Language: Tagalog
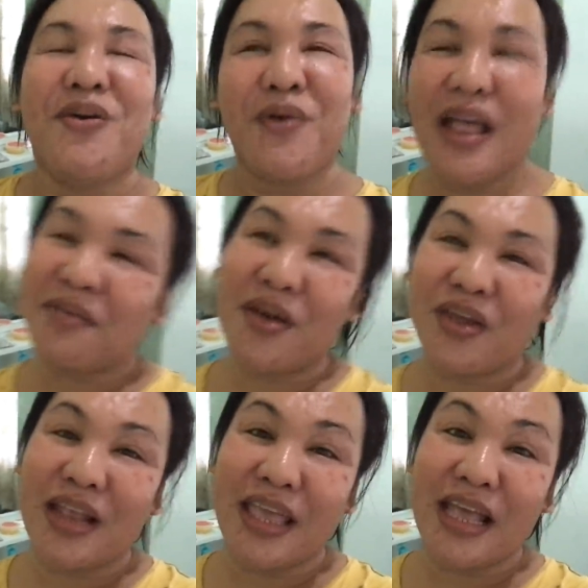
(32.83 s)
well, mga
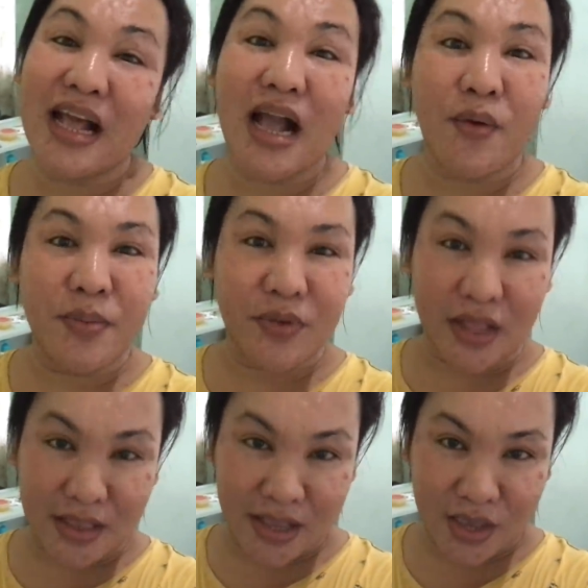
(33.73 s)
darling, ang gawin po
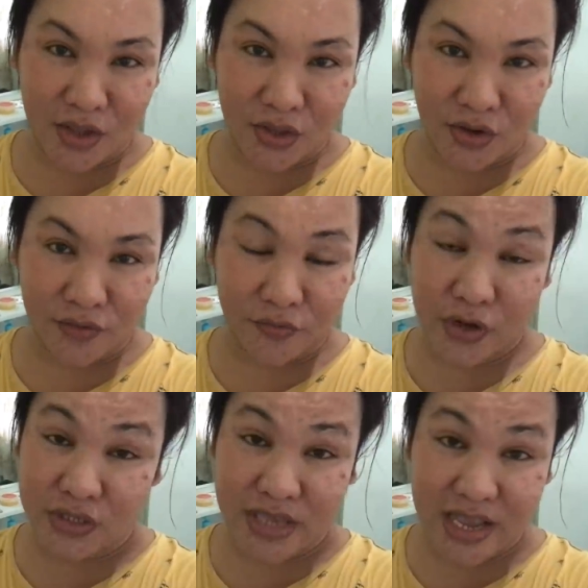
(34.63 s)
natin ngayon, no, for
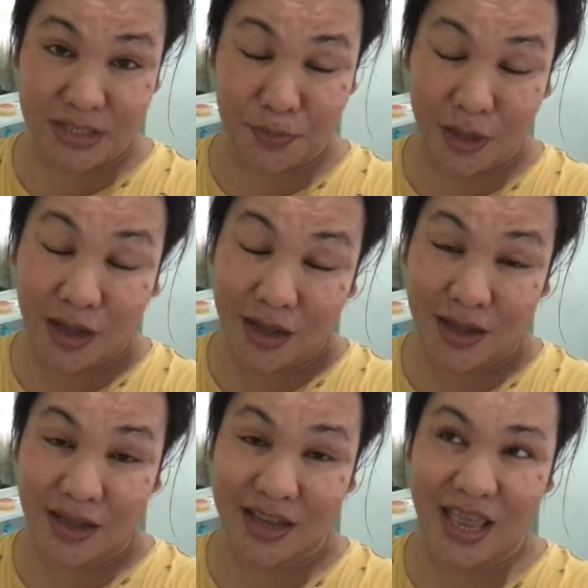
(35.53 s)
today's
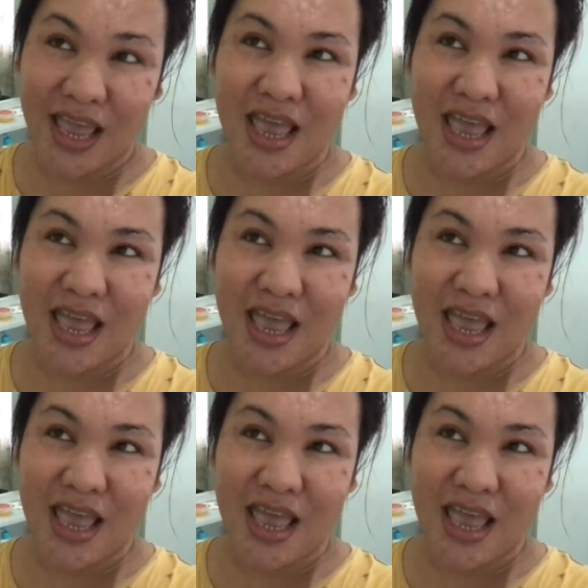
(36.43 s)
vlog,